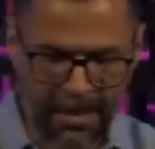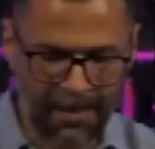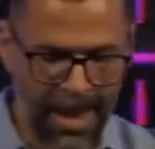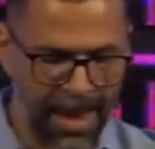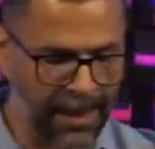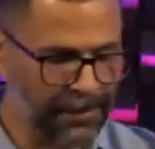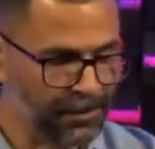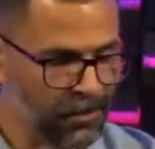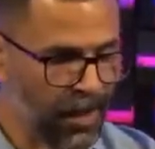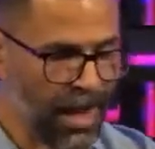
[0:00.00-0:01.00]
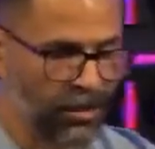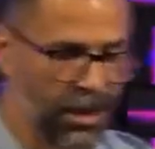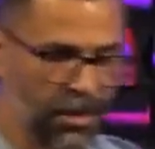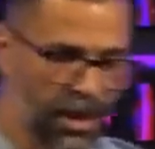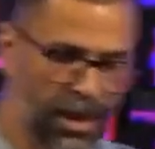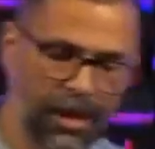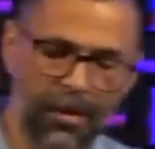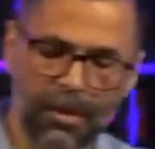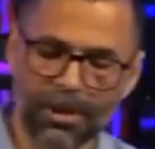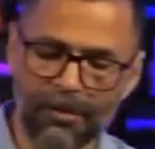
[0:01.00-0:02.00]
Amém, Eu tenho aqui, vou,
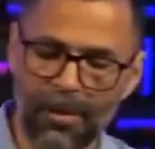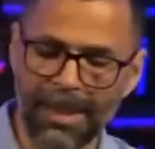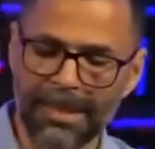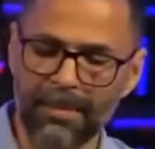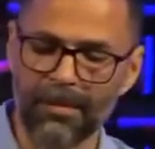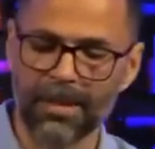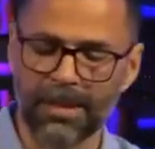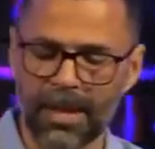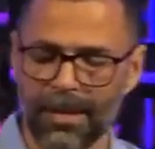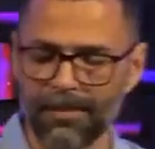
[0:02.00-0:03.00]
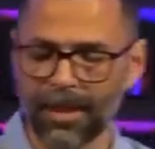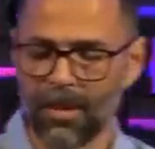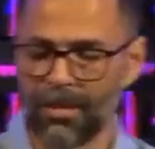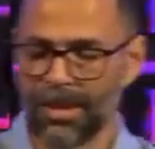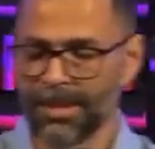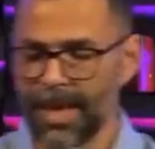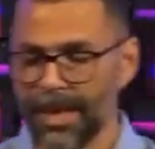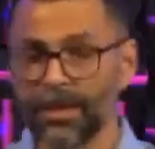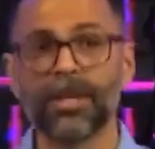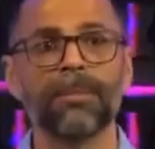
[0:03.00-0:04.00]
vou passar para você uma
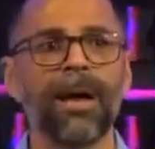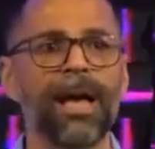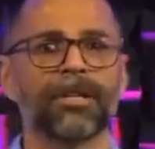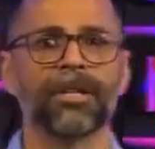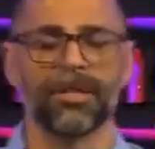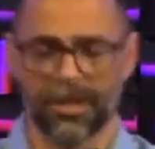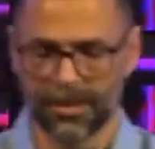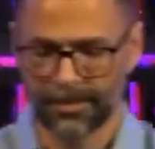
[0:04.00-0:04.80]
série de imagens.